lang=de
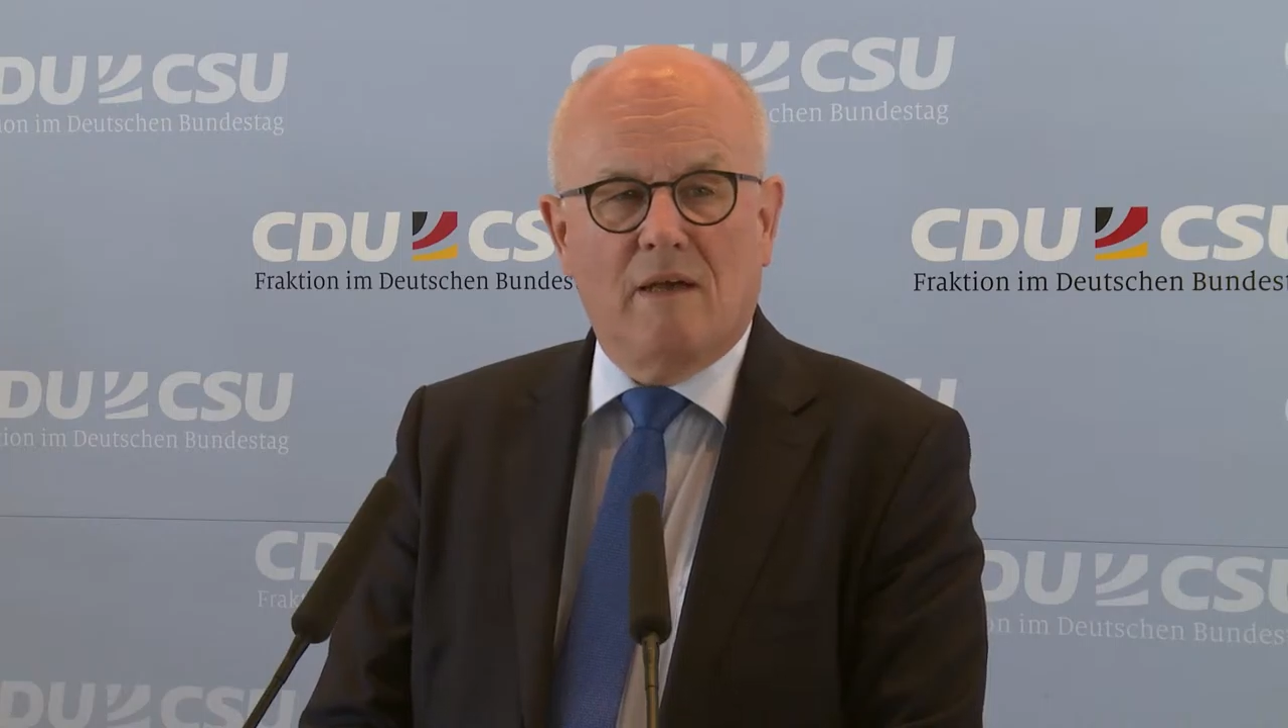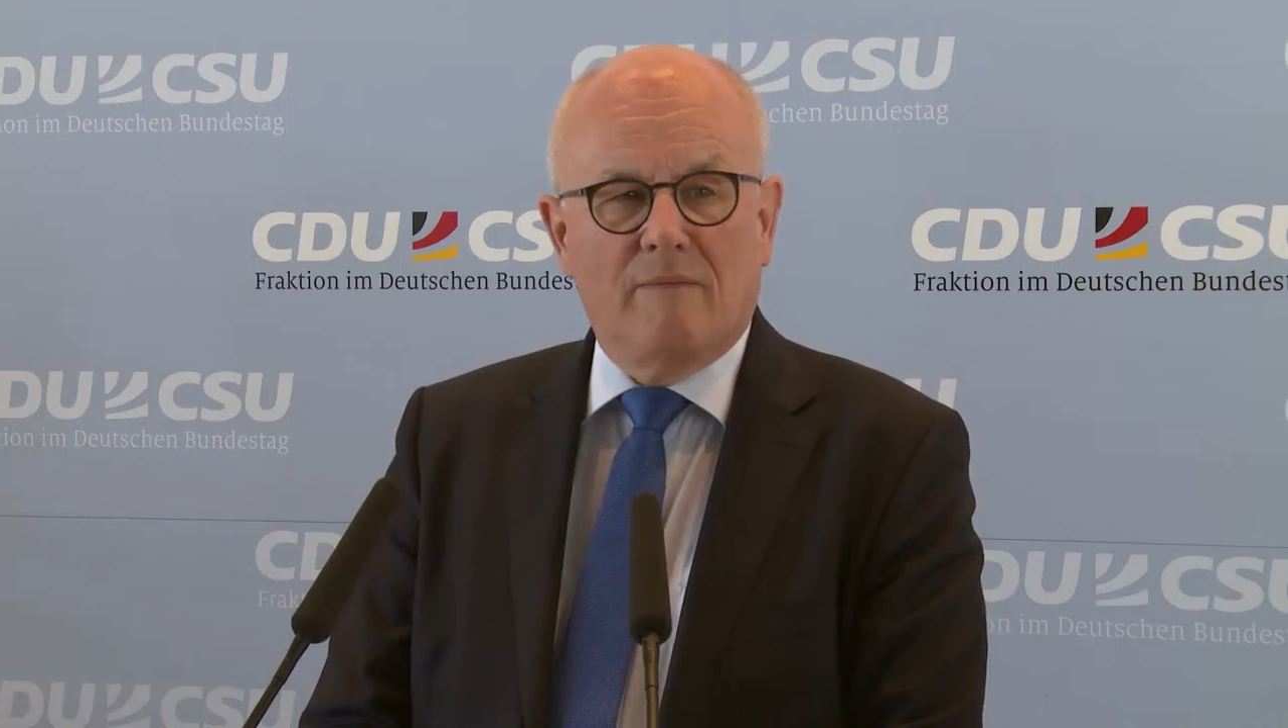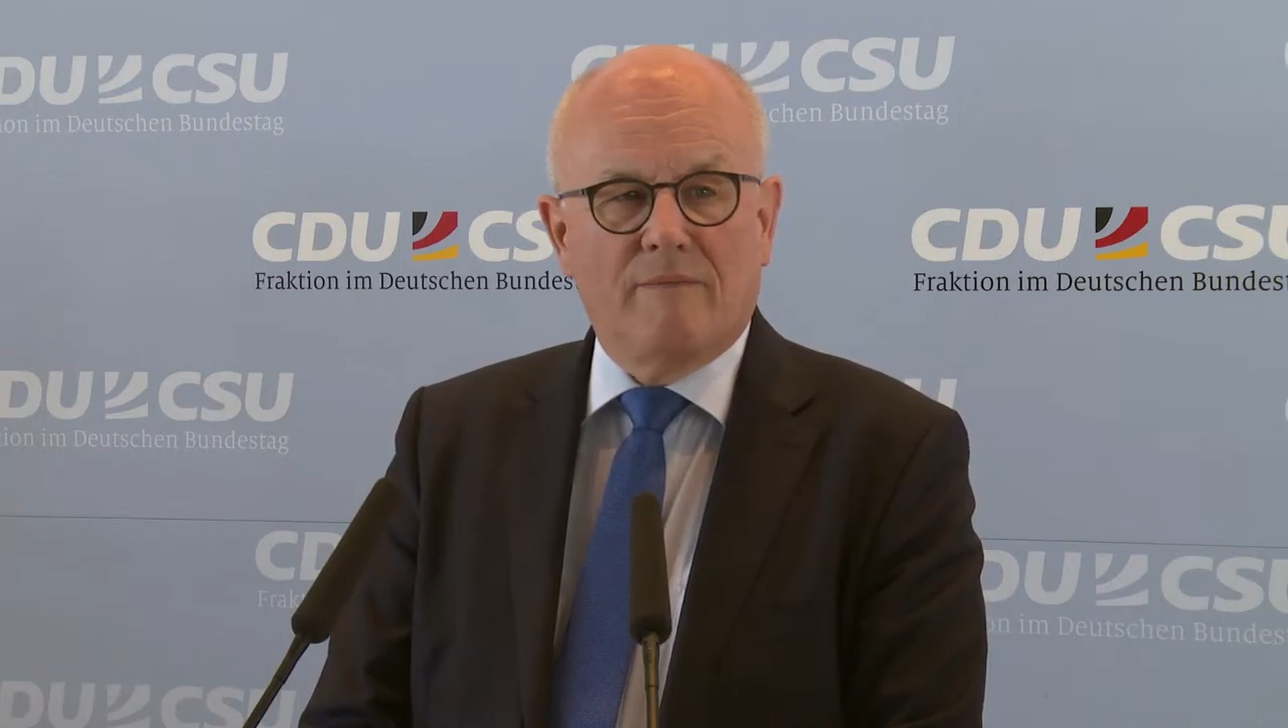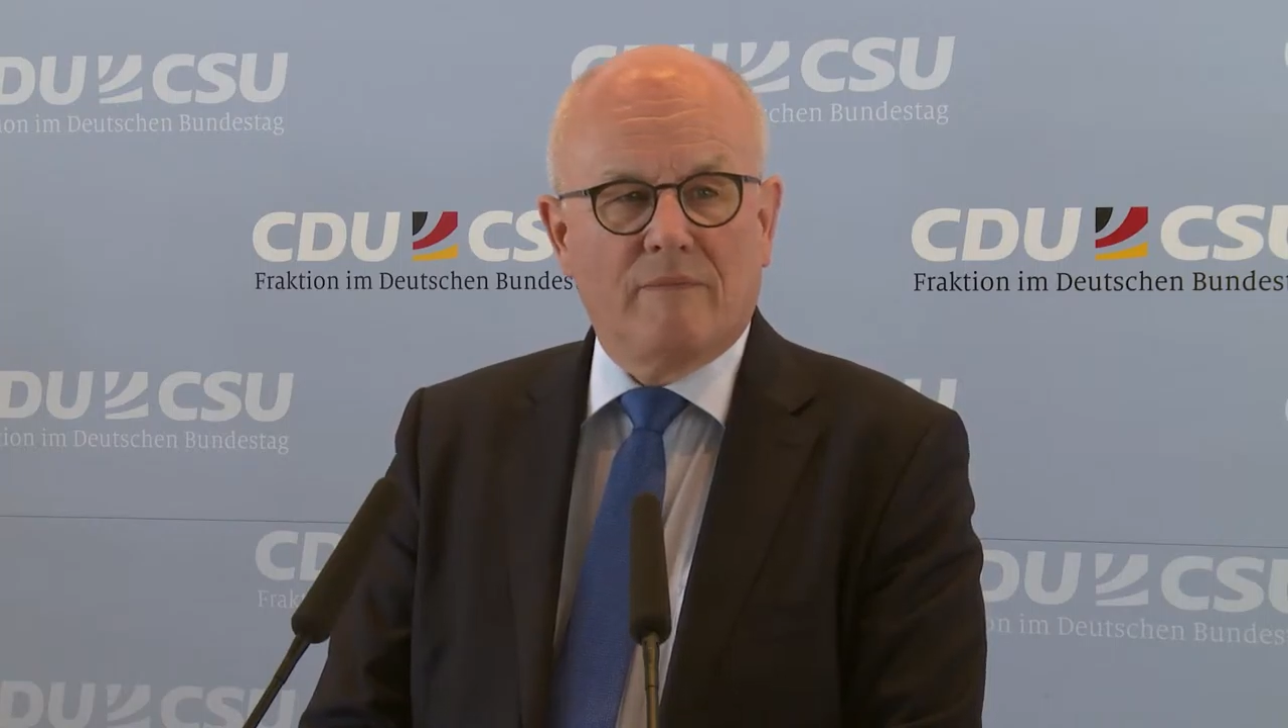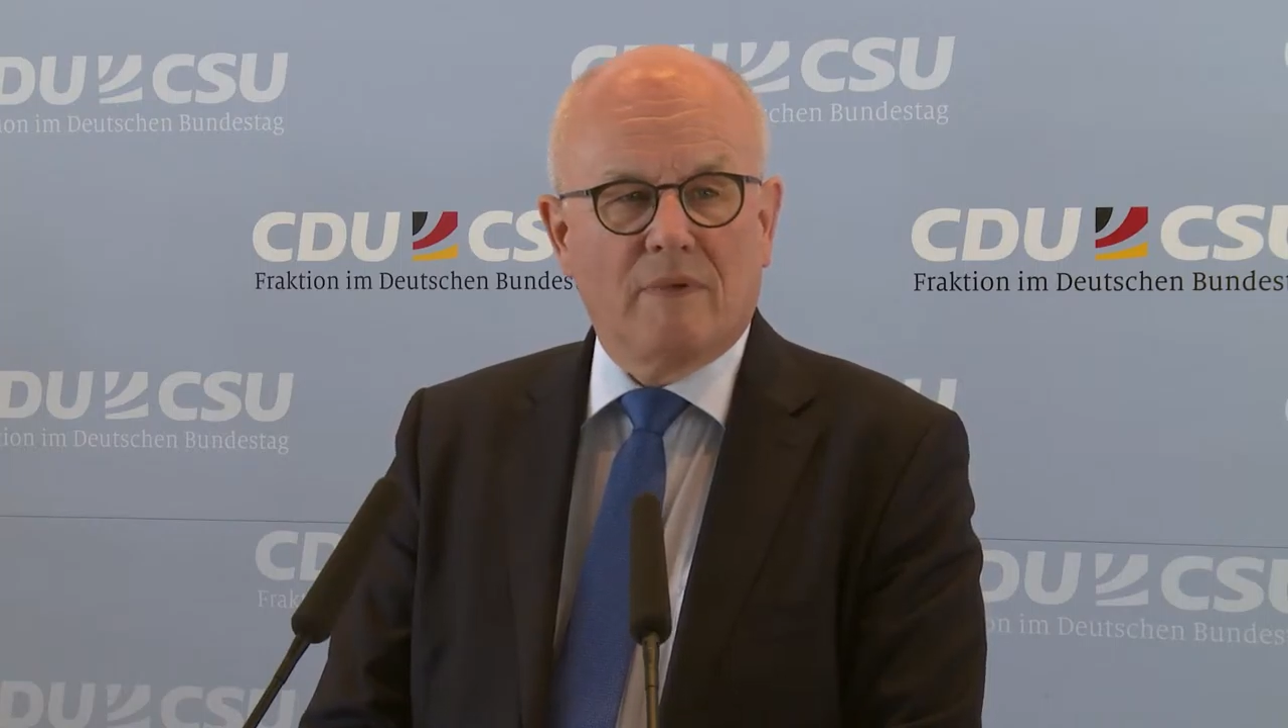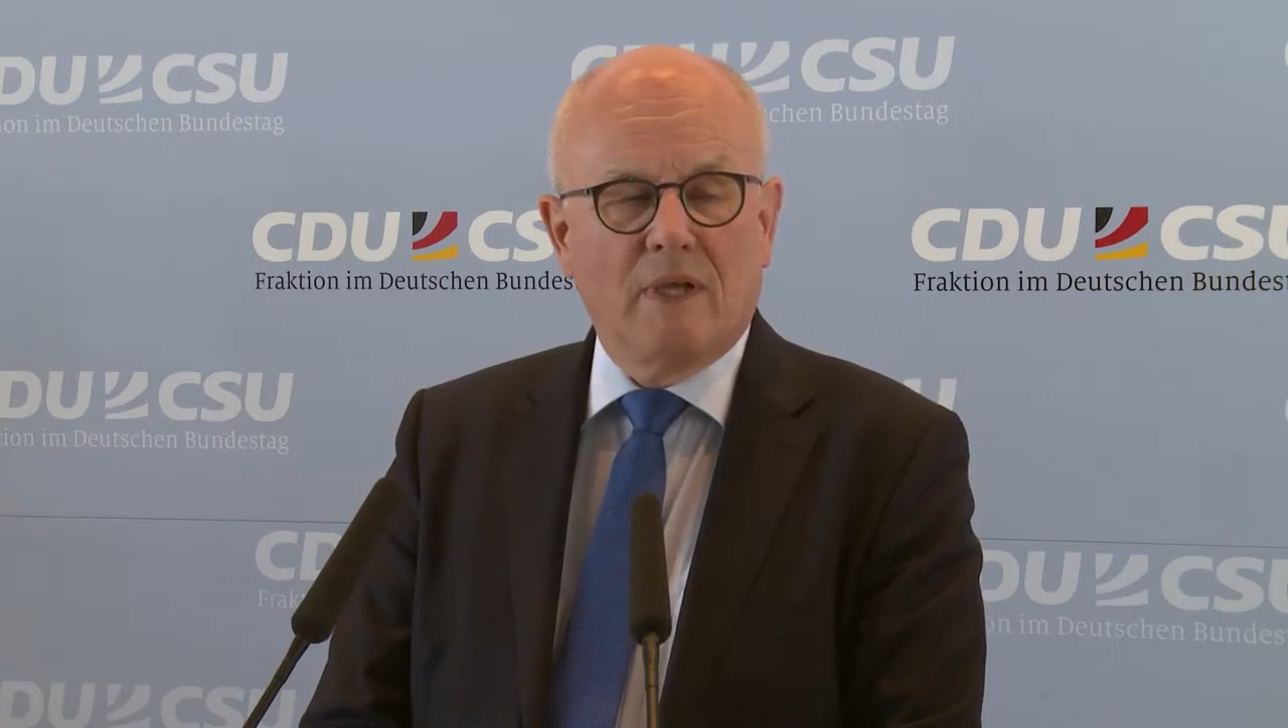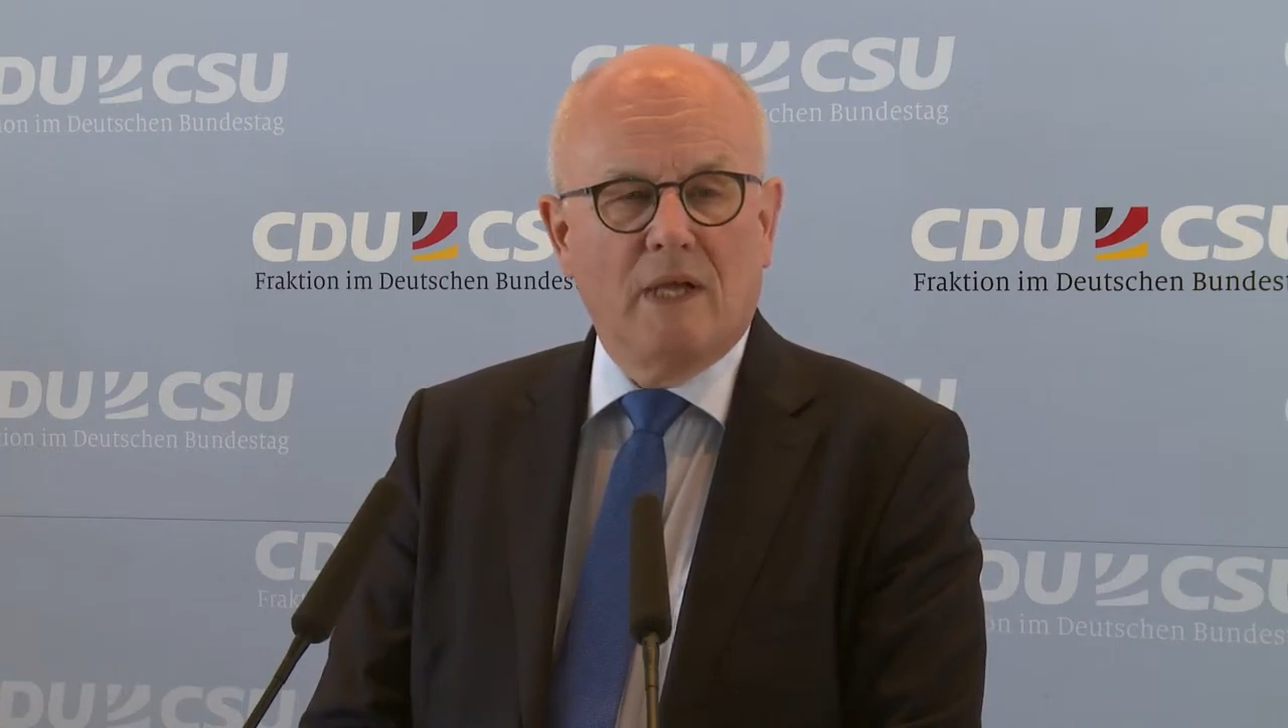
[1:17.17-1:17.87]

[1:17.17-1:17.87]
ähm,